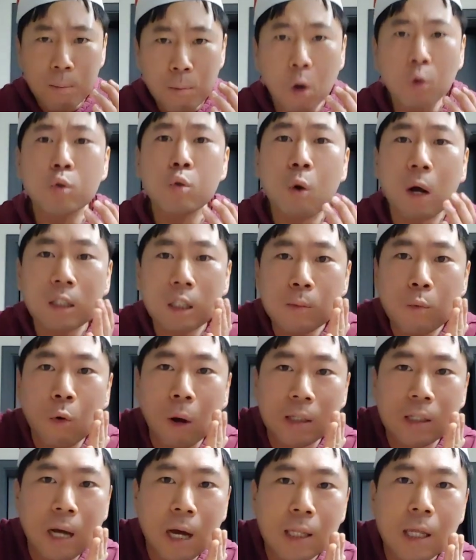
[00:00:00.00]
평소 같으면
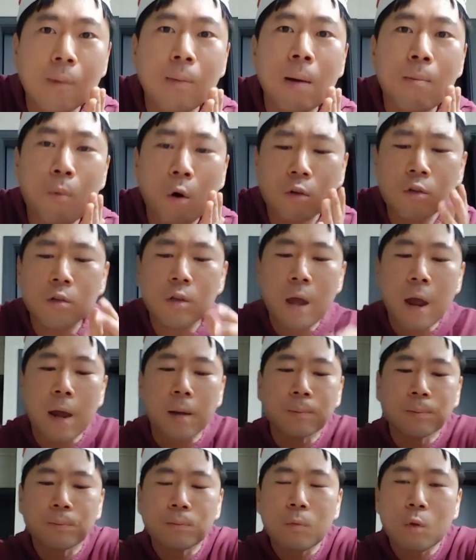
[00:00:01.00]
과자 하나만
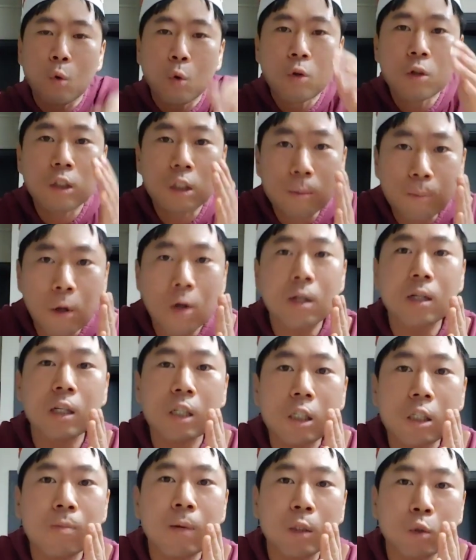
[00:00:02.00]
먹는데 오늘 특별히
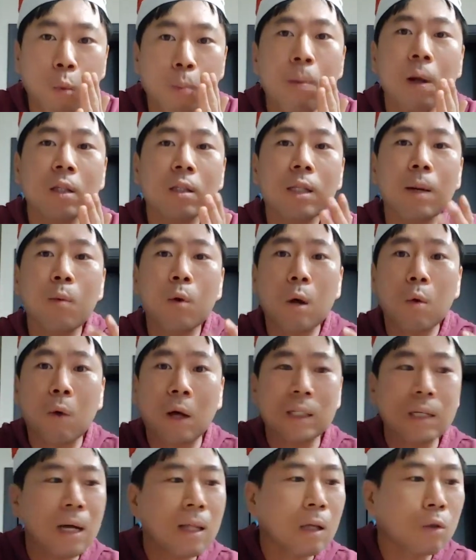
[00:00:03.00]
크리스마스 홈파티다 보니까
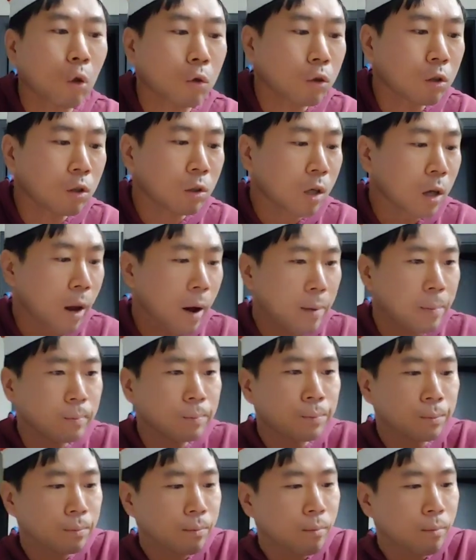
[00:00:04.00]
과자 하나 더 뜯을게